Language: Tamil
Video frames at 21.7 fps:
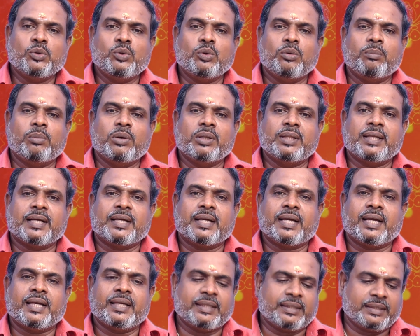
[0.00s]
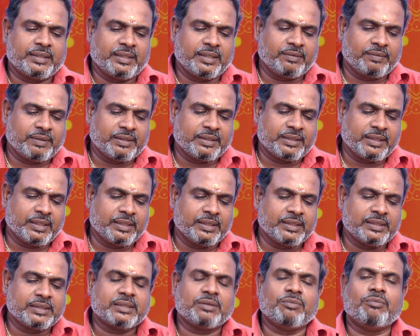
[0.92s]
பதிமூணு ஒம்பது ரெண்டாயிரத்தி
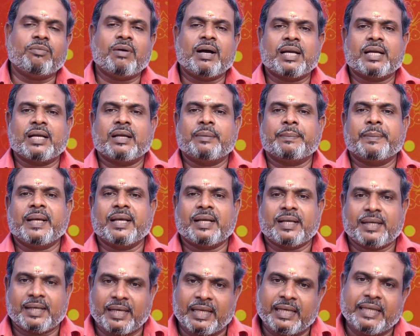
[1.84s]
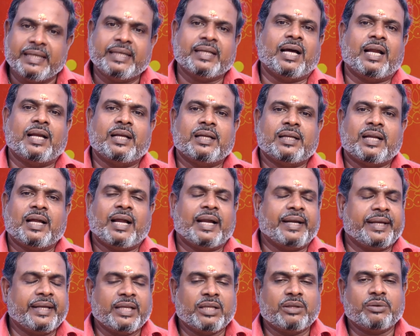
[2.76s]
இருபத்தி ரெண்டு செவ்வாய்க்கிழமை
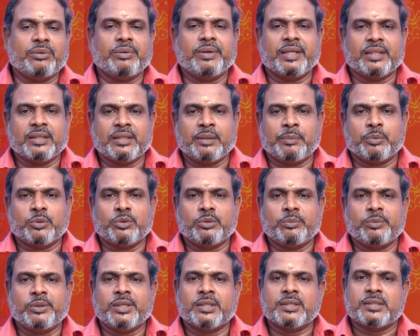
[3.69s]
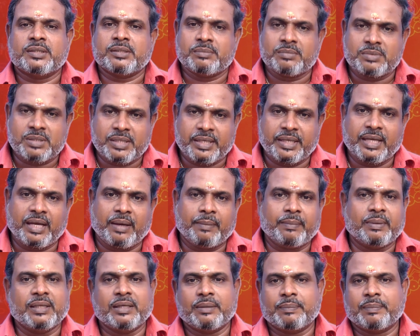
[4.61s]
கரிநாள் அன்னைக்கும் எந்த புது
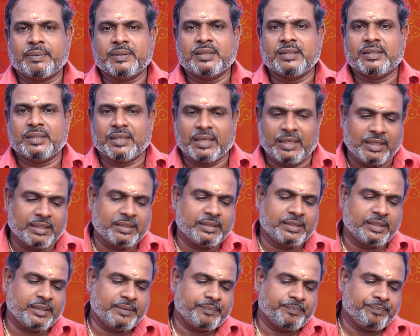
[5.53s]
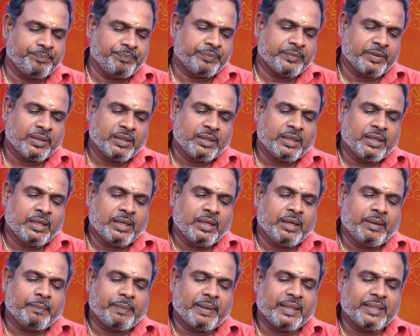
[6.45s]
முயற்சியும் செய்யாமல் இருப்பது நல்லது
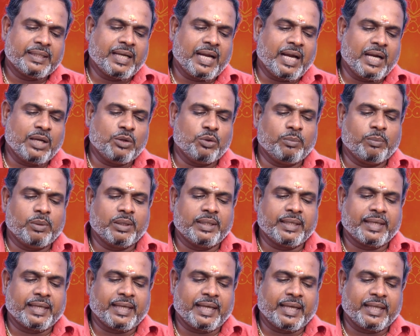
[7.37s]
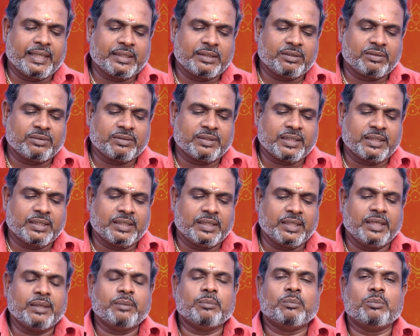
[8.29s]
பதினாலு ஒம்பது ரெண்டாயிரத்தி
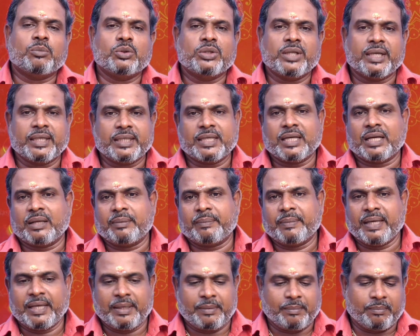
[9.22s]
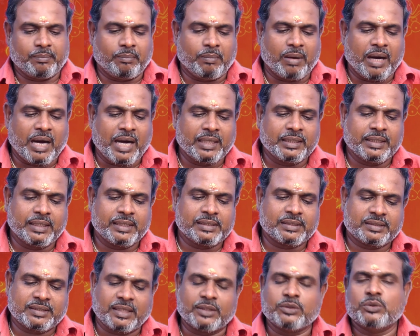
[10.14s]
இருபத்தி ரெண்டு புதன்கிழமை
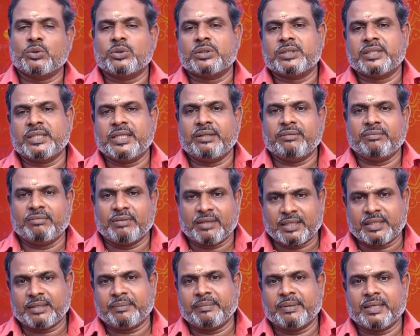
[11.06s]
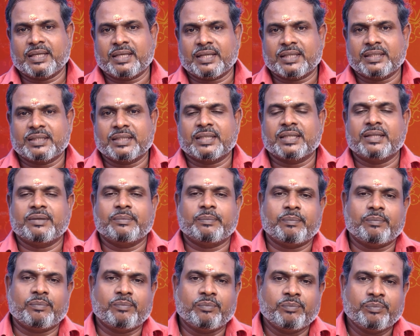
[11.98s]
மாத சதுர்த்தி விரதம்
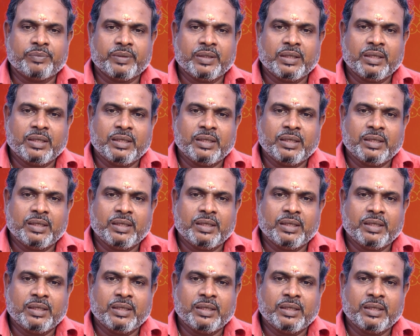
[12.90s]
இருக்கிறதுக்கு